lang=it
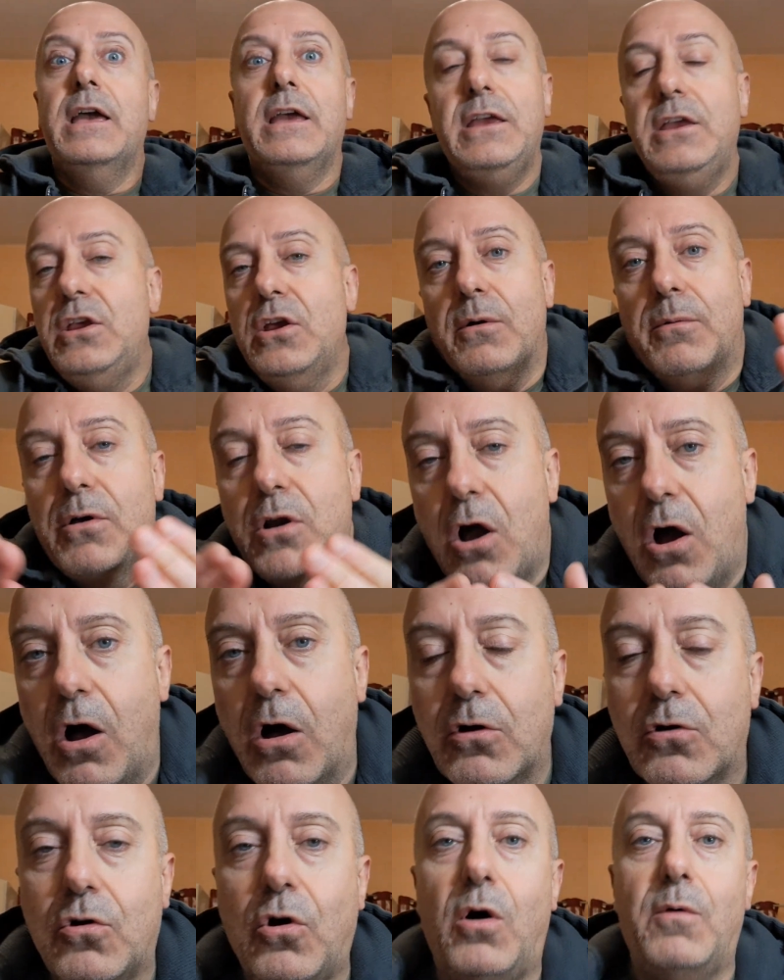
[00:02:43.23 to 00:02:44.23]
Io
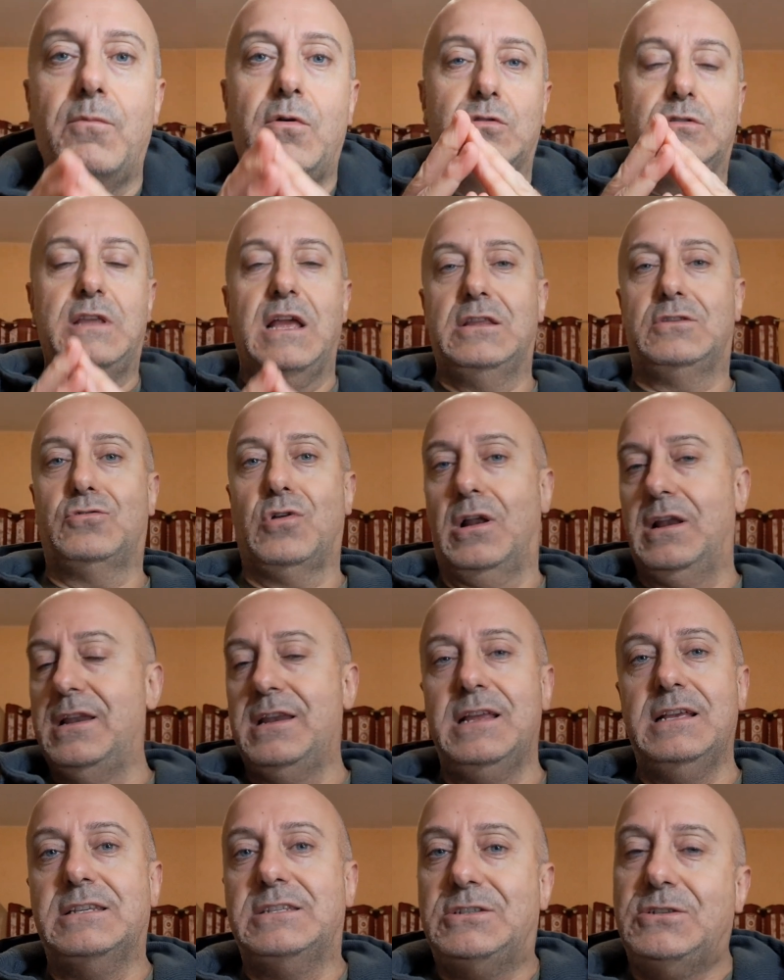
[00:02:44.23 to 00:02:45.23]
però, come ho detto
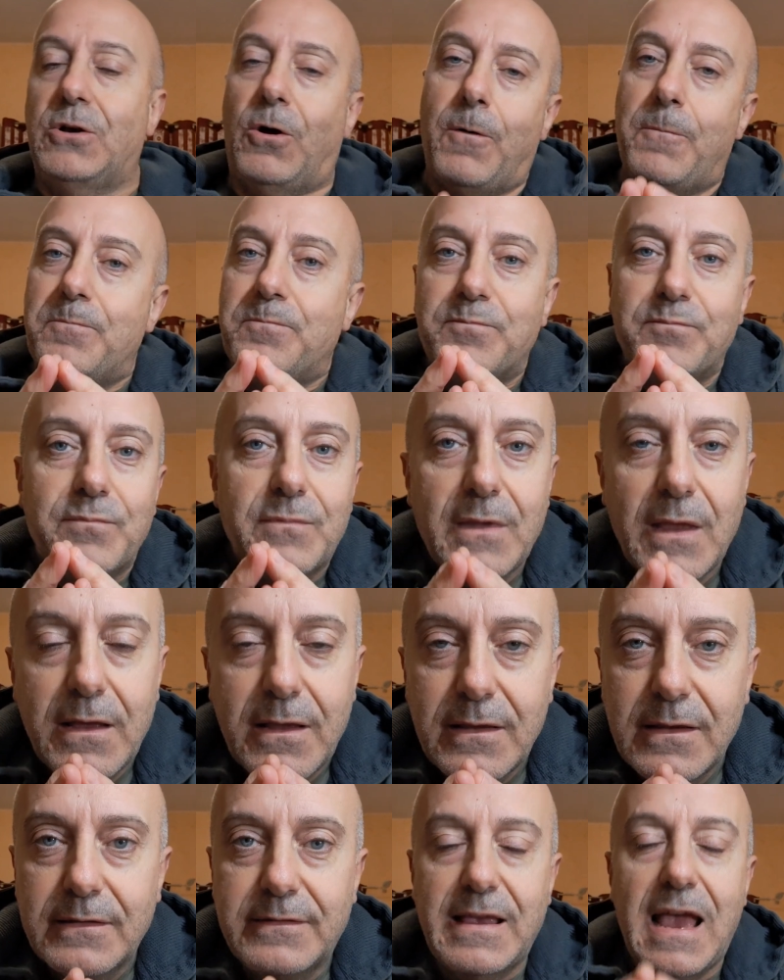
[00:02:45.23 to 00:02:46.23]
all'inizio,
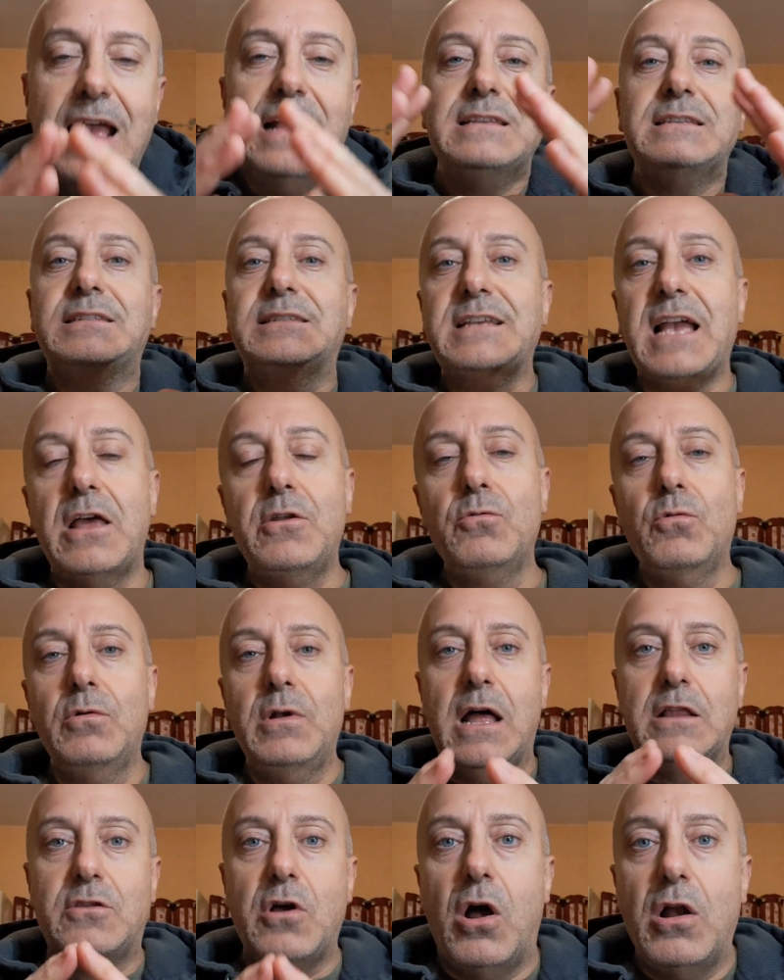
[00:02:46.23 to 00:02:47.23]
senza
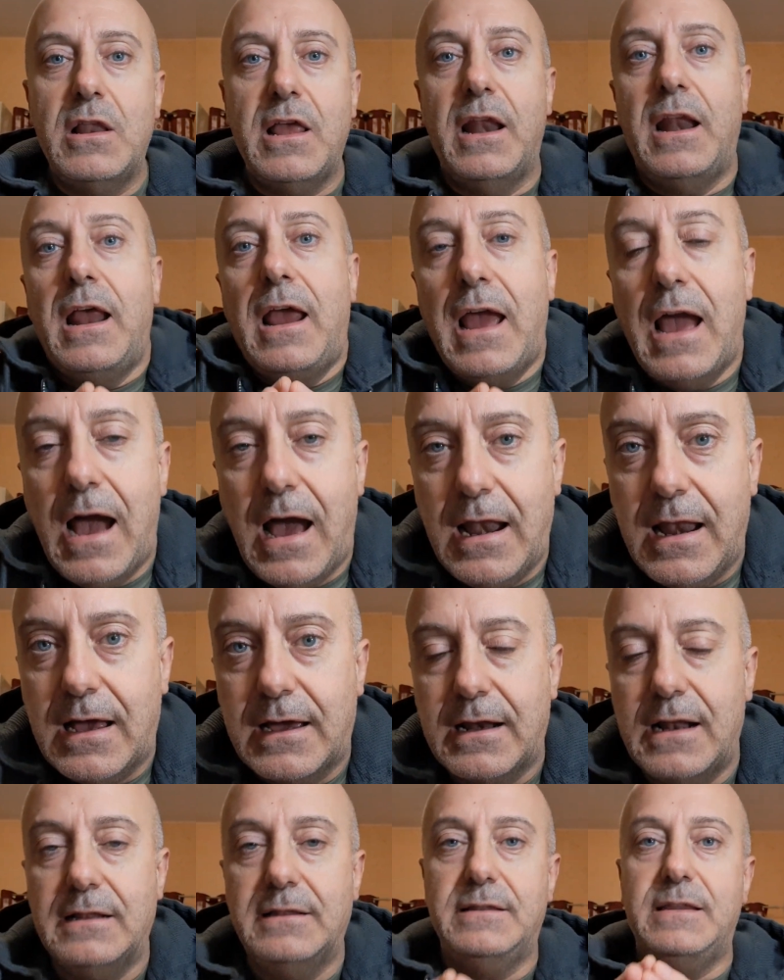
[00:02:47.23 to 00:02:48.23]
nulla togliere alla
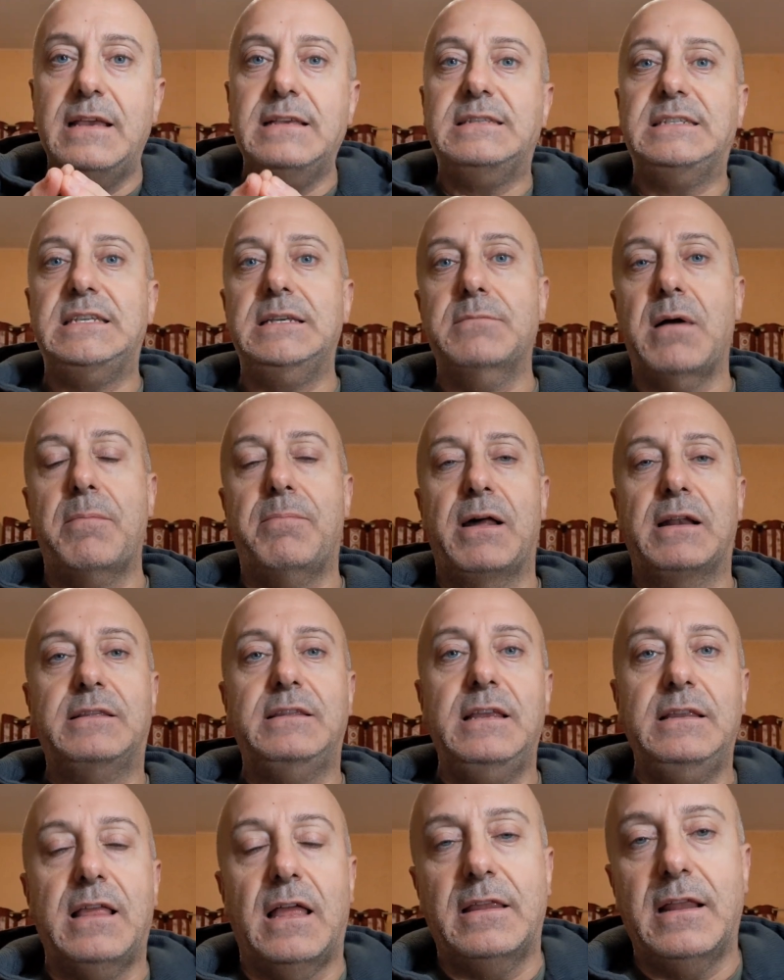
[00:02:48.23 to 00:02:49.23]
grandissima
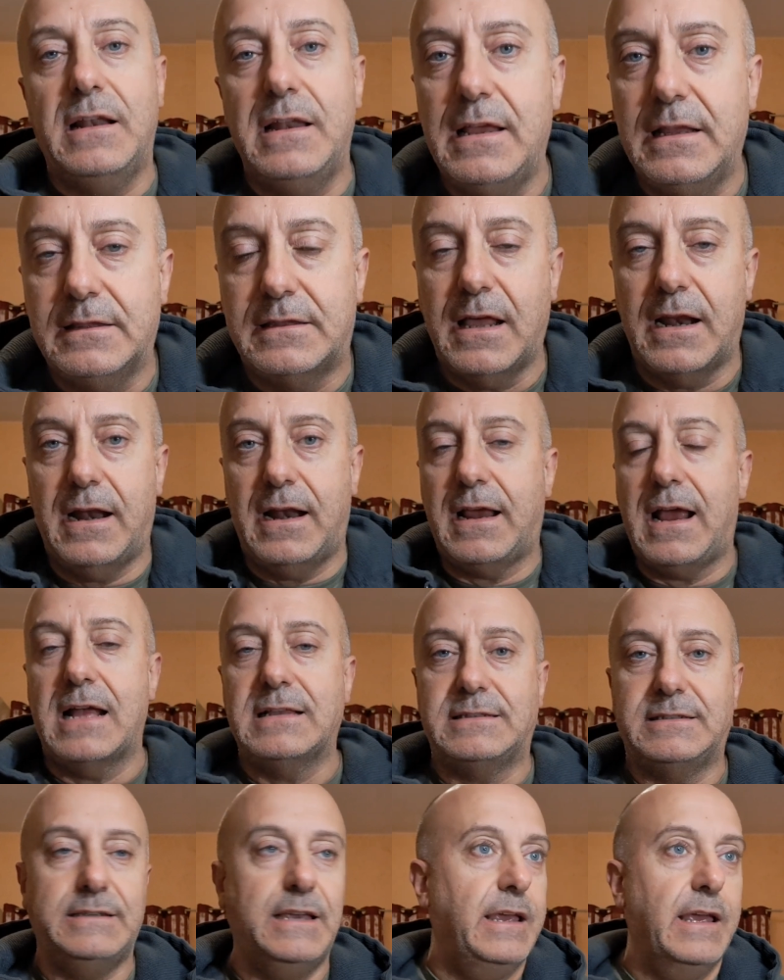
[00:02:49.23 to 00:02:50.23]
partita dell'Inter,
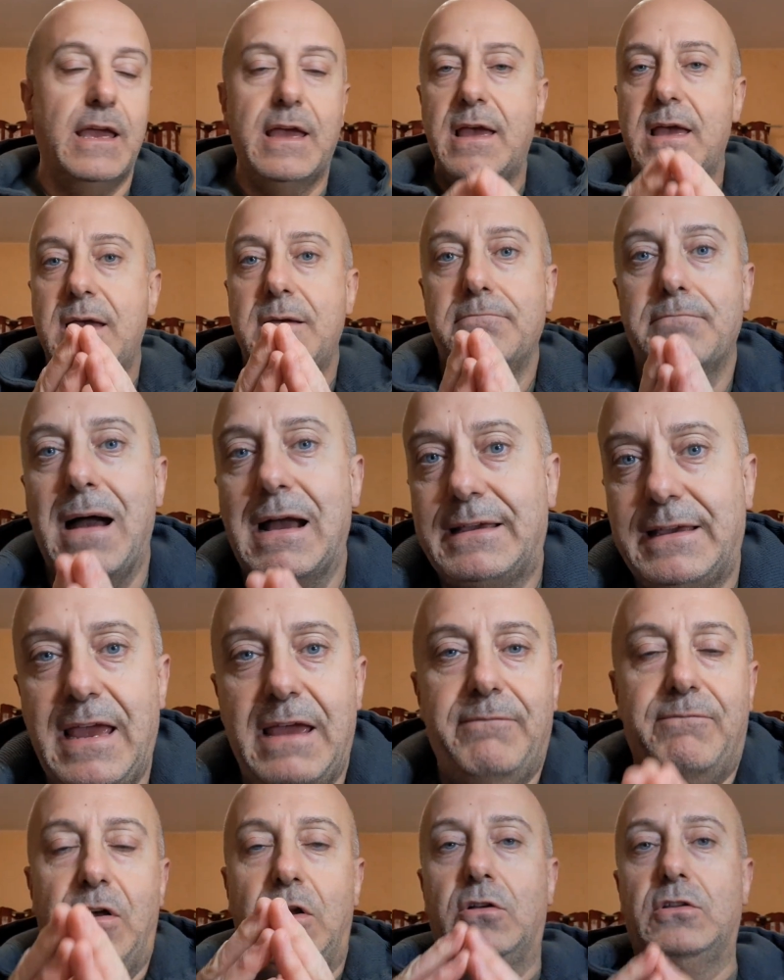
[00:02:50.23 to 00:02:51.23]
ragazzi, ma
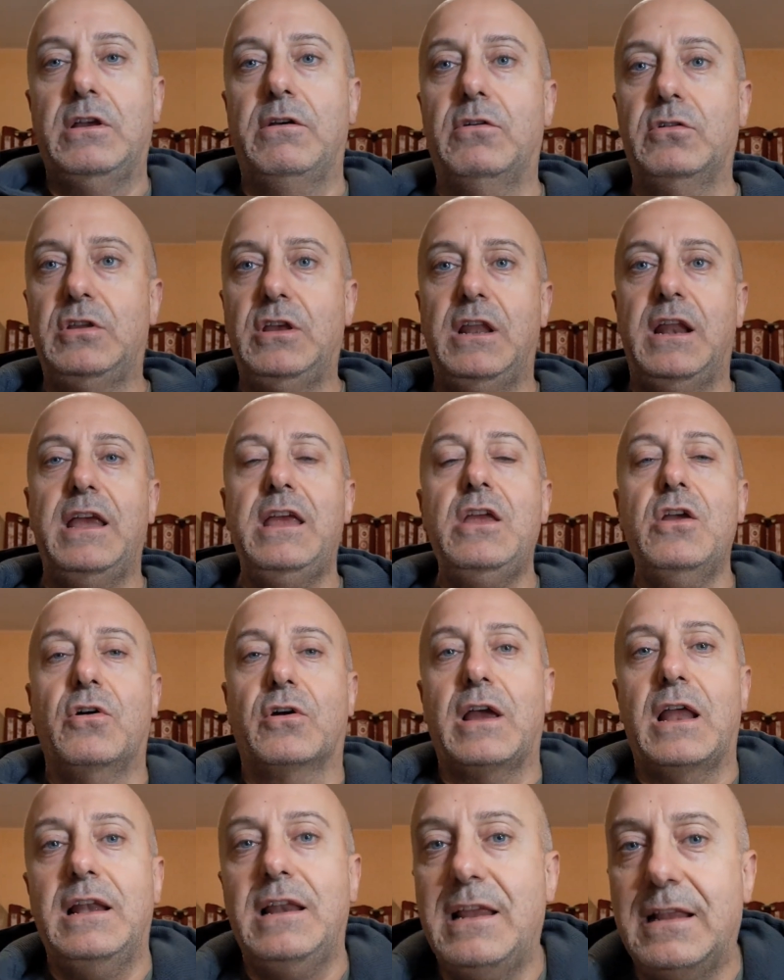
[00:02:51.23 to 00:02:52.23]
che ve lo devo dire io
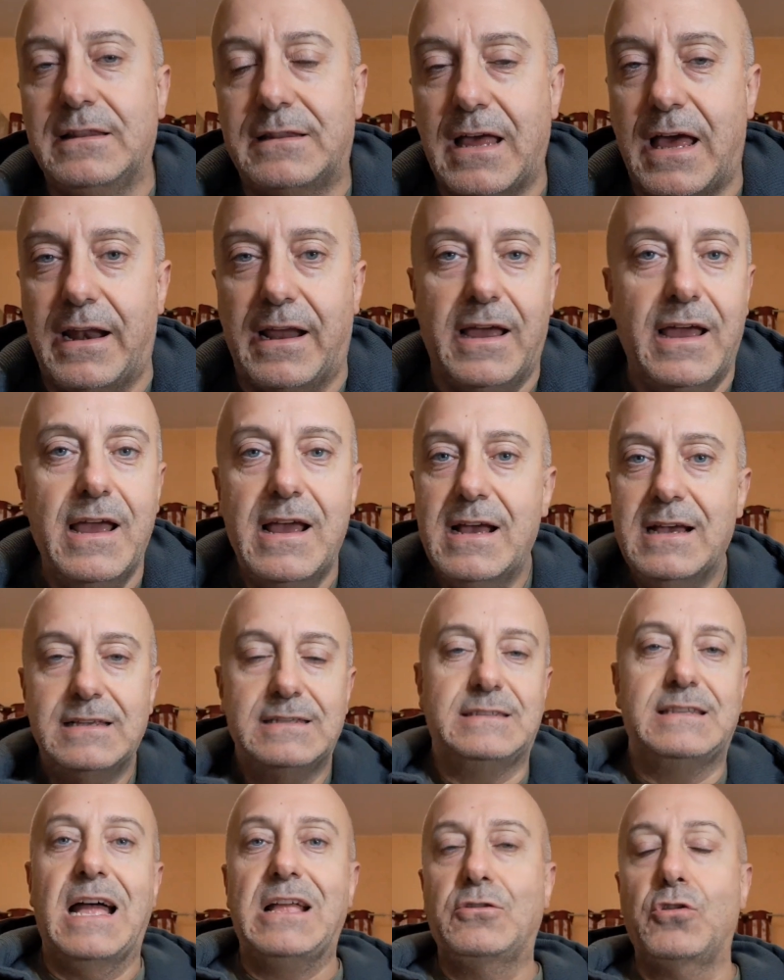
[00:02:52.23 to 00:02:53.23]
che l'Inter
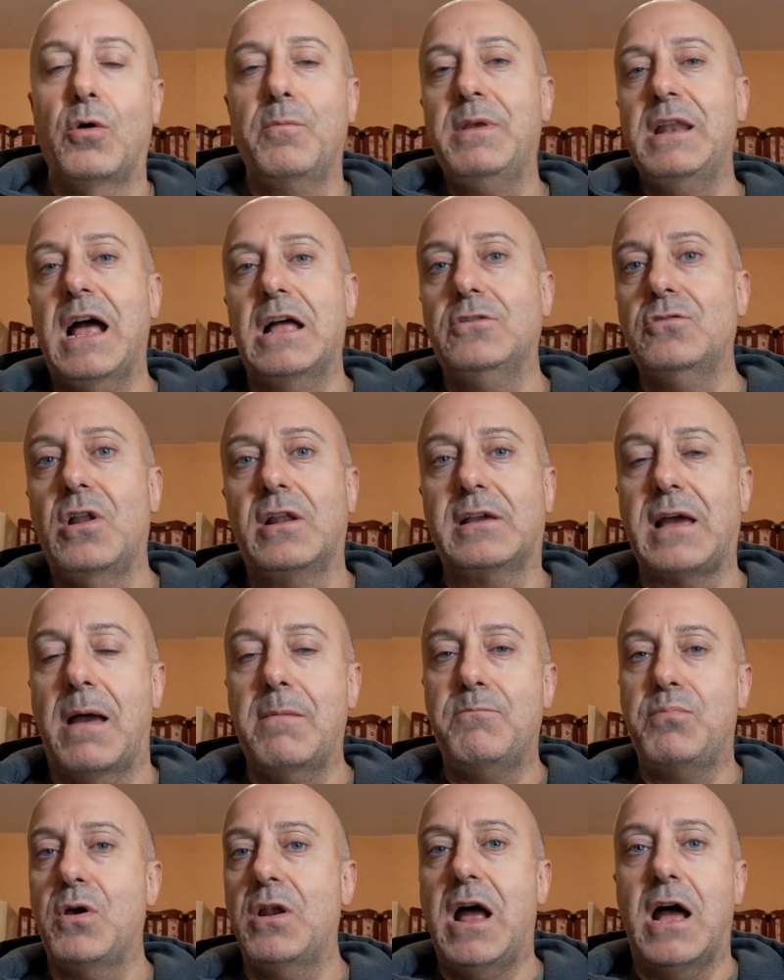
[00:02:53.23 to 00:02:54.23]
sta dominando il
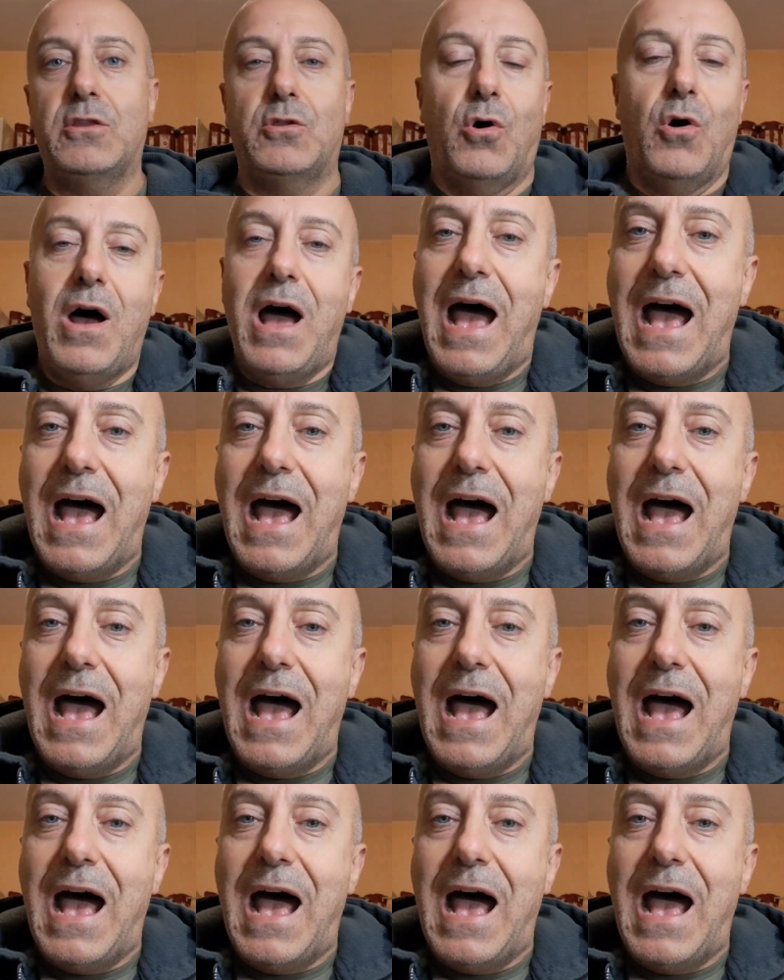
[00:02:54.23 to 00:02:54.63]
campionato?